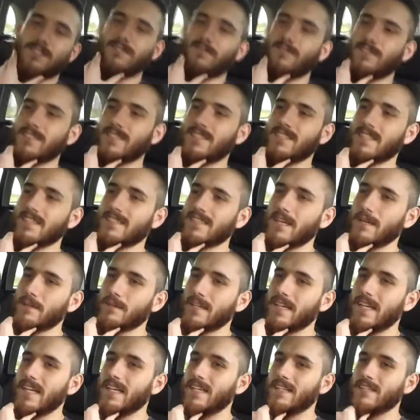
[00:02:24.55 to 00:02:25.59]
vocês já
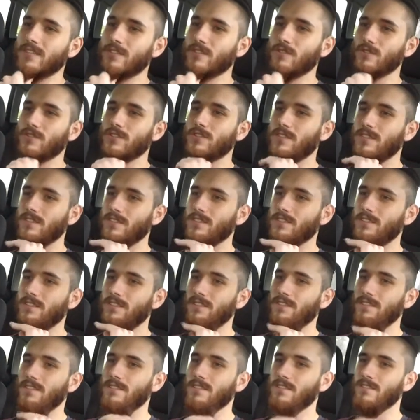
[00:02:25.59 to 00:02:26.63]
sabem, né? As discussões
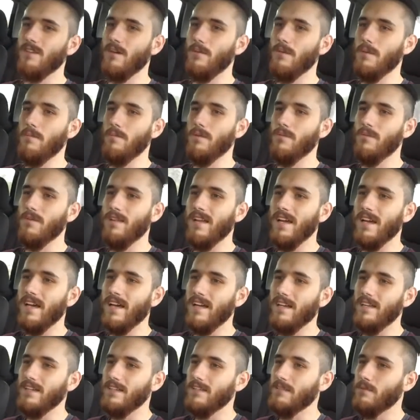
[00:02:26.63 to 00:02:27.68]
de, de homem para
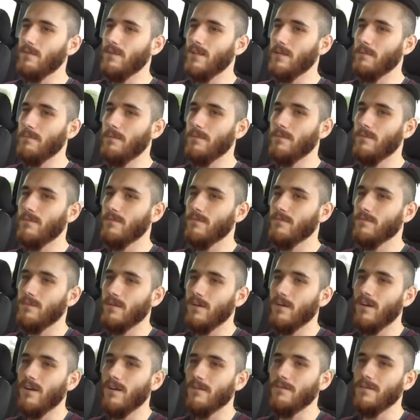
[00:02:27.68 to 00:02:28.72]
mulher e de mulher para, para
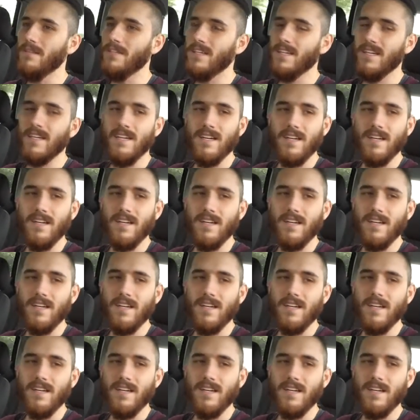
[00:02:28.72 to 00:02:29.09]
homem.